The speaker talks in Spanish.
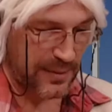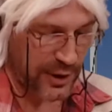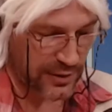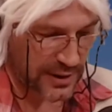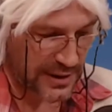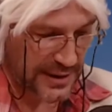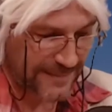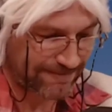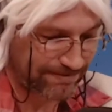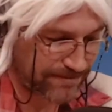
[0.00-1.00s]
bueno,
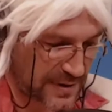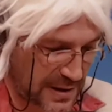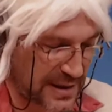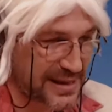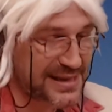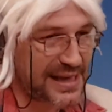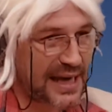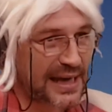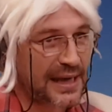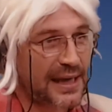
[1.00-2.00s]
em, le
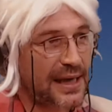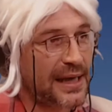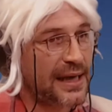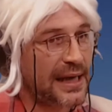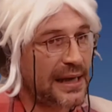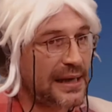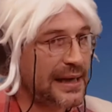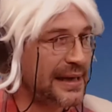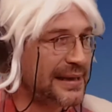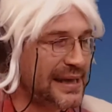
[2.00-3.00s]
decía que el,
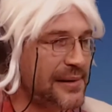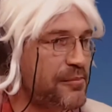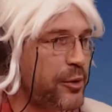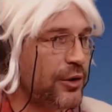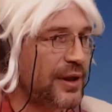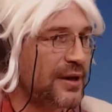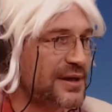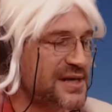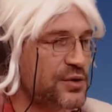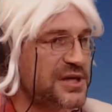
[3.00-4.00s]
el, tiempo de lo
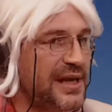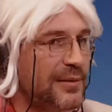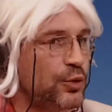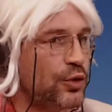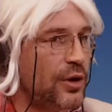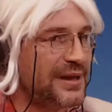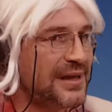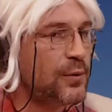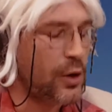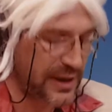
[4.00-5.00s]
que se considera el mundo
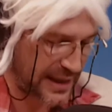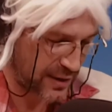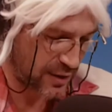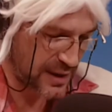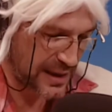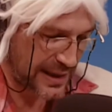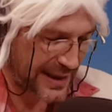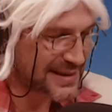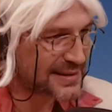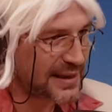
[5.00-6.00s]
antiguo griego
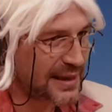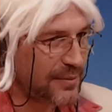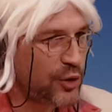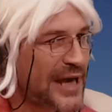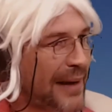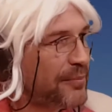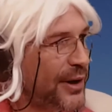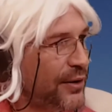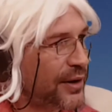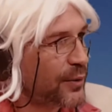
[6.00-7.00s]
es muy
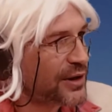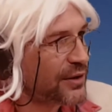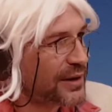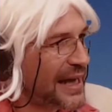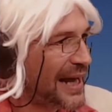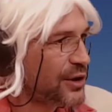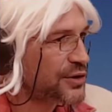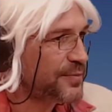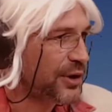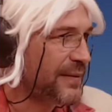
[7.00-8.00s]
amplio en cuestión de
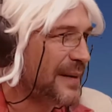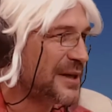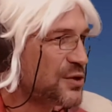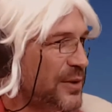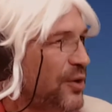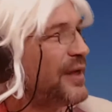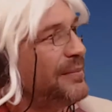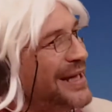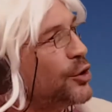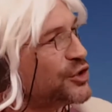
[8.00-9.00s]
años, porque va más o menos del
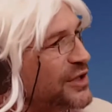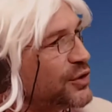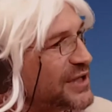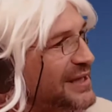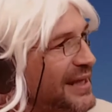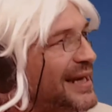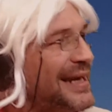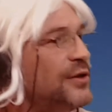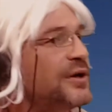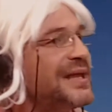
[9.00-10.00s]
1200 a.C.
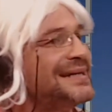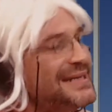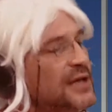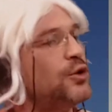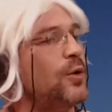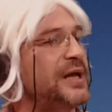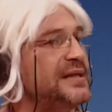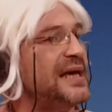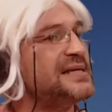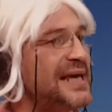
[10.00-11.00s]
hasta el
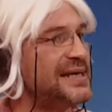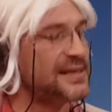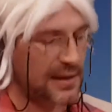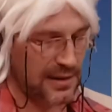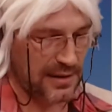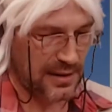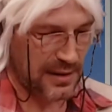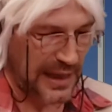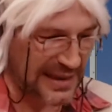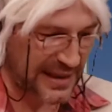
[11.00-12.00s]
146
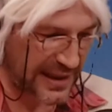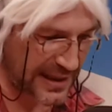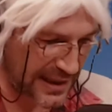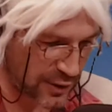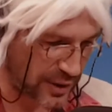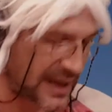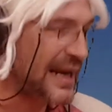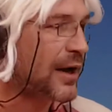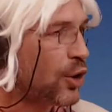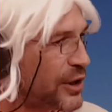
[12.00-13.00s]
antes de Cristo, que es
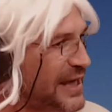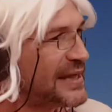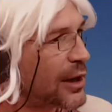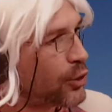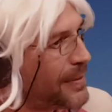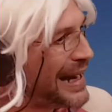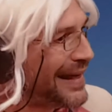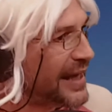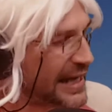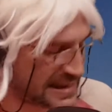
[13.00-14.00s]
la conquista romana
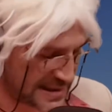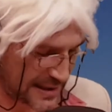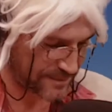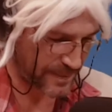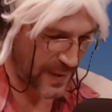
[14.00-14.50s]
de Grecia.